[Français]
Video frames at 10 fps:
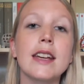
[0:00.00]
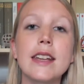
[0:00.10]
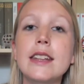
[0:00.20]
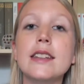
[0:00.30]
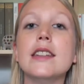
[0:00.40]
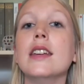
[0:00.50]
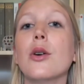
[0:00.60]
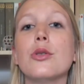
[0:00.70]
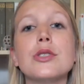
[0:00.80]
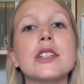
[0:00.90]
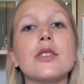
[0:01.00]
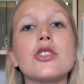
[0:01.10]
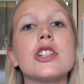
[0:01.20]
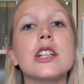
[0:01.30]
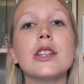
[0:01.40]
Ici, on est
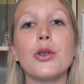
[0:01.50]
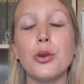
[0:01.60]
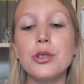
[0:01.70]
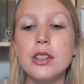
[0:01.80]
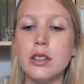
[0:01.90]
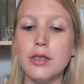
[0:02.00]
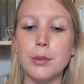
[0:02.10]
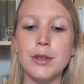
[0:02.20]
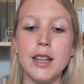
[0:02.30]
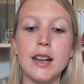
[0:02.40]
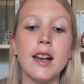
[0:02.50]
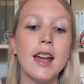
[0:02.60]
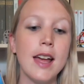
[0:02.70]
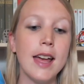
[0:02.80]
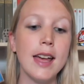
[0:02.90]
en Chine au 19e siècle
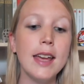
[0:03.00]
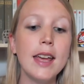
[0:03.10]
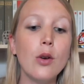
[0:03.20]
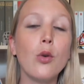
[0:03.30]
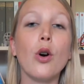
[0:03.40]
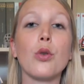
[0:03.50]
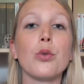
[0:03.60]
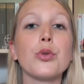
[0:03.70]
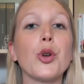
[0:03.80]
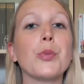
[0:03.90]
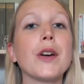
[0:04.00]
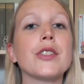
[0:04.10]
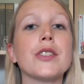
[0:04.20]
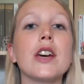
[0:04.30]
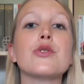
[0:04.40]
et on rencontre le
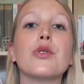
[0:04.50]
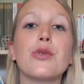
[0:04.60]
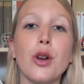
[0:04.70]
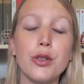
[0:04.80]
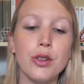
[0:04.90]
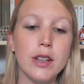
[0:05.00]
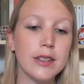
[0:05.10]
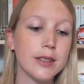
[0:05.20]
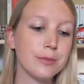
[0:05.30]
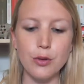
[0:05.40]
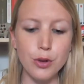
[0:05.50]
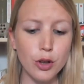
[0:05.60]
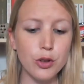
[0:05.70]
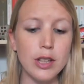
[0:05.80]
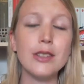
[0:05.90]
personnage de Fleur de Lys.
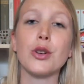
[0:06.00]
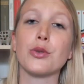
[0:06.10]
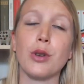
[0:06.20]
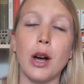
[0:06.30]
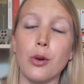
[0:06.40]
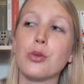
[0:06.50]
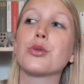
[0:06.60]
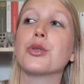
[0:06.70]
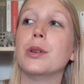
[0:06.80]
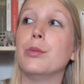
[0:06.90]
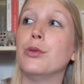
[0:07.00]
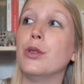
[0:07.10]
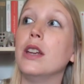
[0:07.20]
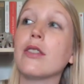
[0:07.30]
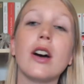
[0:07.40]
Fleur de Lys, quand on la rencontre au début du
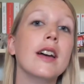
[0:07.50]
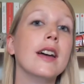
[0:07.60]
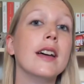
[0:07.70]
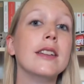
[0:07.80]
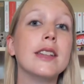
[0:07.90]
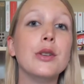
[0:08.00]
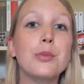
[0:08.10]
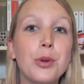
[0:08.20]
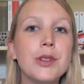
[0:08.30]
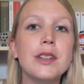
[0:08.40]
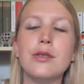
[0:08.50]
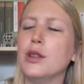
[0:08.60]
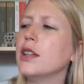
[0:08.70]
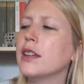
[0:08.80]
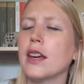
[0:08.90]
livre, c'est une petite
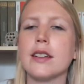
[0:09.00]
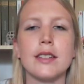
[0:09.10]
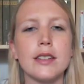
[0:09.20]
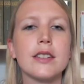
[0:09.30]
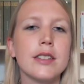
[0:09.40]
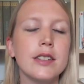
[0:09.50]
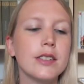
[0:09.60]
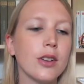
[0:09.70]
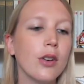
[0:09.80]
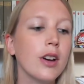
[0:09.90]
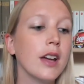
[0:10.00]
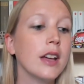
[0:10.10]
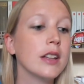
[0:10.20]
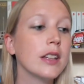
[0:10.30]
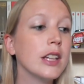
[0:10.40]
fille qui a 5-6 ans,
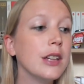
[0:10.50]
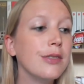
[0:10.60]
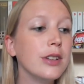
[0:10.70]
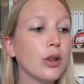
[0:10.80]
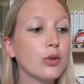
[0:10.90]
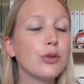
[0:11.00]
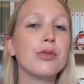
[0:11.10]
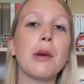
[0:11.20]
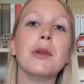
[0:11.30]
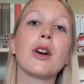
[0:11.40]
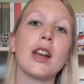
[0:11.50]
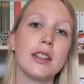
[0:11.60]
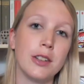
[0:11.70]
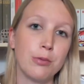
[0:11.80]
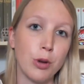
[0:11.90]
qui vit dans une famille
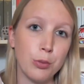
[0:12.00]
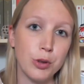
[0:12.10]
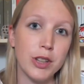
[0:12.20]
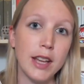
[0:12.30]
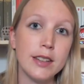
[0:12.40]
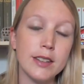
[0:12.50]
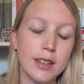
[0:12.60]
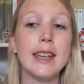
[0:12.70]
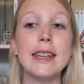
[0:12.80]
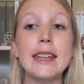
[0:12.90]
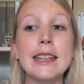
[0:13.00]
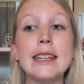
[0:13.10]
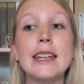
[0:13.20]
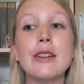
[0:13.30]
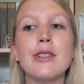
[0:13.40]
relativement modeste et
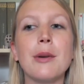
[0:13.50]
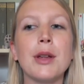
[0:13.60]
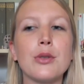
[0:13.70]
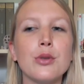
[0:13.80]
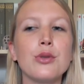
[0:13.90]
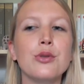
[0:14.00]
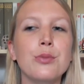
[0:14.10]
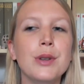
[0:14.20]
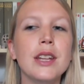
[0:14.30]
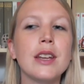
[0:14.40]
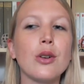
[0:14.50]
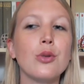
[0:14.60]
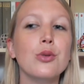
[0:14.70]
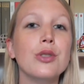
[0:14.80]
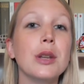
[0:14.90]
qui va bientôt subir
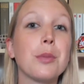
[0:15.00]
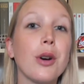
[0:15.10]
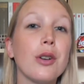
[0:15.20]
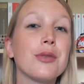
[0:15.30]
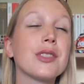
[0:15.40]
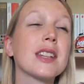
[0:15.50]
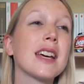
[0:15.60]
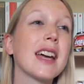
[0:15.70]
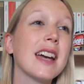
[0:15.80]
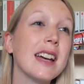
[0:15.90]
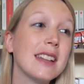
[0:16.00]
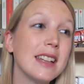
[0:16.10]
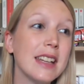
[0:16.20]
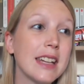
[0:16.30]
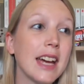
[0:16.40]
une épreuve très
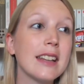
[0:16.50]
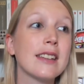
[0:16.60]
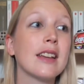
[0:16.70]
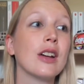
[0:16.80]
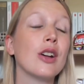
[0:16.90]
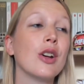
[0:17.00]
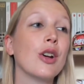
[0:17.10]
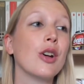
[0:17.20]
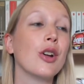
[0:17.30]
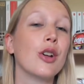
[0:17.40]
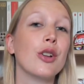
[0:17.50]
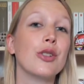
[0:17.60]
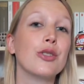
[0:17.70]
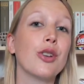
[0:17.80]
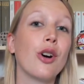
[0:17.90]
délicate
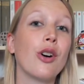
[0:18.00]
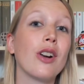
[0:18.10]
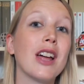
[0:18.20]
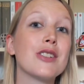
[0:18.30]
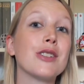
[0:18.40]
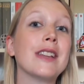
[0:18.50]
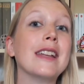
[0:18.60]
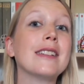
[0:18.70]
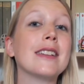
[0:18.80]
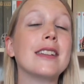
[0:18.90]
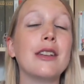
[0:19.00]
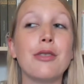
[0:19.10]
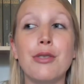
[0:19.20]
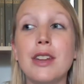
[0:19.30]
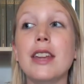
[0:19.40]
dans la jeunesse des
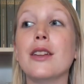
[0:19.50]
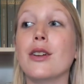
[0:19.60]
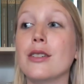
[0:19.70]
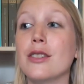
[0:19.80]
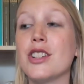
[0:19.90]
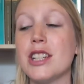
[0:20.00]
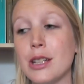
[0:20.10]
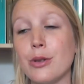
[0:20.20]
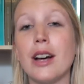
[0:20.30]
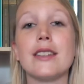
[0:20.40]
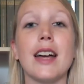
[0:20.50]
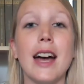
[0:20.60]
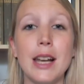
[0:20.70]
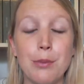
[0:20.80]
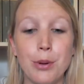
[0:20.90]
filles chinoises
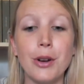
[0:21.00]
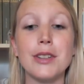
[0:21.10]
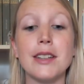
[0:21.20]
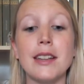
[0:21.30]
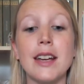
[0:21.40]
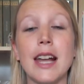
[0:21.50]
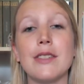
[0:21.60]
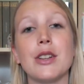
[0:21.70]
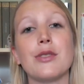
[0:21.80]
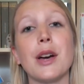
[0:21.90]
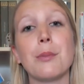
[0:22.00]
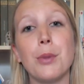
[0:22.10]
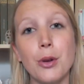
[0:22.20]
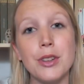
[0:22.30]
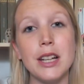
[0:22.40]
à l'époque, c'est-à-dire qu'elle va se faire
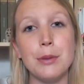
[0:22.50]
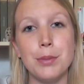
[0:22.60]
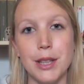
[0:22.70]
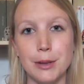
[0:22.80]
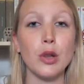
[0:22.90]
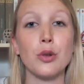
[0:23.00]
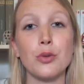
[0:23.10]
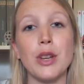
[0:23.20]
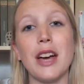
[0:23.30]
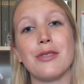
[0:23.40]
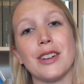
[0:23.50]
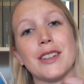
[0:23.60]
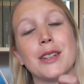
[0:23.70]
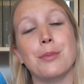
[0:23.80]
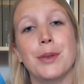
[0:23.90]
bander les pieds, donc afin que
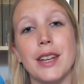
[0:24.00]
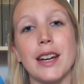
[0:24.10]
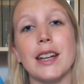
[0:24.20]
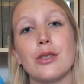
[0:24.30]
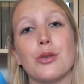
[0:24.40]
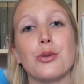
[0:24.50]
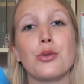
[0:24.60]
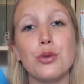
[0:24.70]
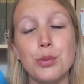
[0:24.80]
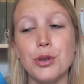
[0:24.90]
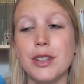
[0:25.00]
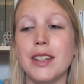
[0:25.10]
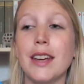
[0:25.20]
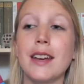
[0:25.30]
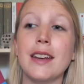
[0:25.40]
ses pieds restent tout petits.